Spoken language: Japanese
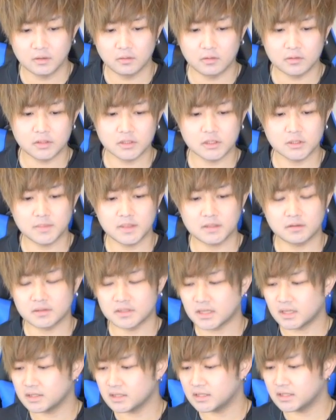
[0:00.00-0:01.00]
おすすめ度
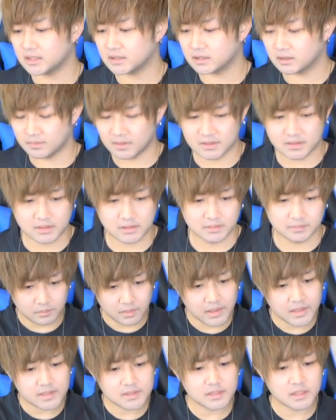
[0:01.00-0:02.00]
3になってます。
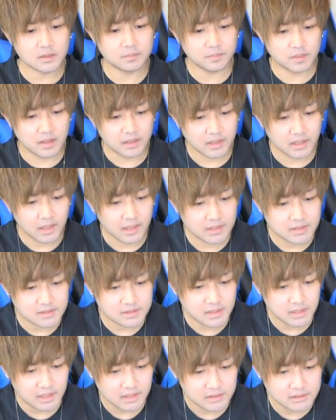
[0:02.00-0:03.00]
マインスイーパー、ゲージ
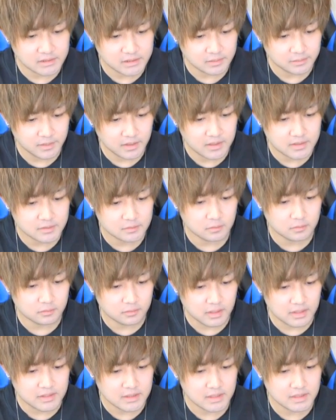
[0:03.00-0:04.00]
で
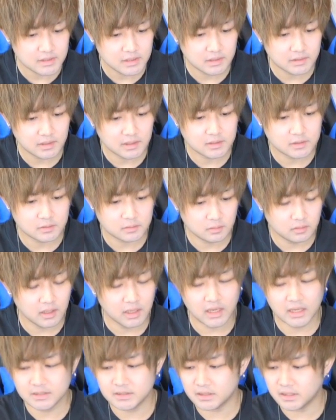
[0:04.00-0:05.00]
アンチダメージオール、 SS3 短縮の
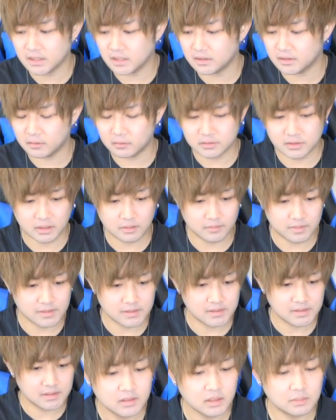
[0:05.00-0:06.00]
反射キャラでございま
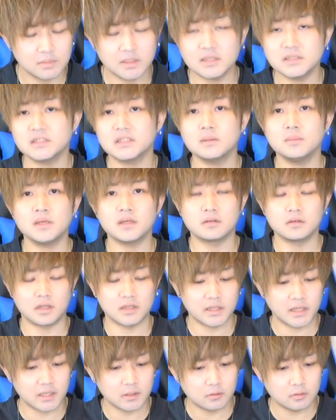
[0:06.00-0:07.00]
す。ダメージギミックに
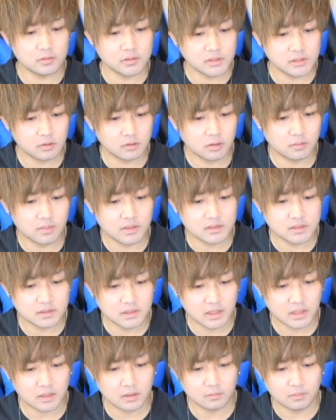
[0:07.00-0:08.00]
対応しておりまし
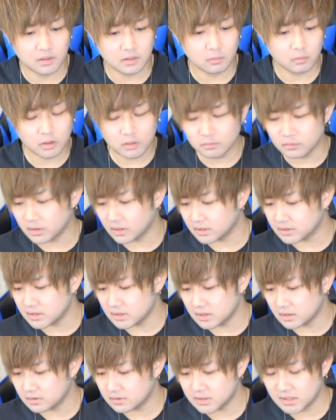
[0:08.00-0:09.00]
て、まあ、これもね全
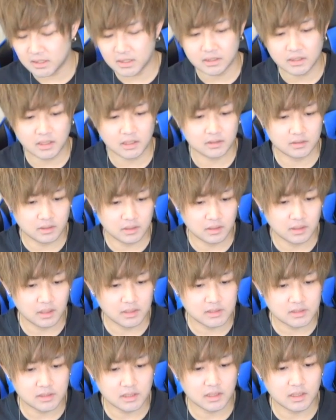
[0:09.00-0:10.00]
然癖がないんで
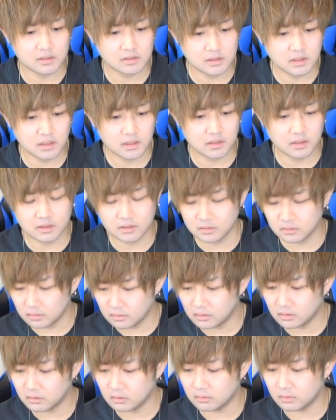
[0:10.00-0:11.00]
扱いやすいかなっていうふう
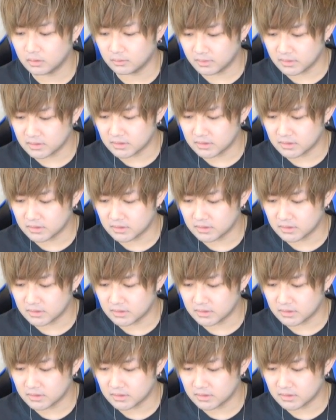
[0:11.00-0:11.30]
に思いま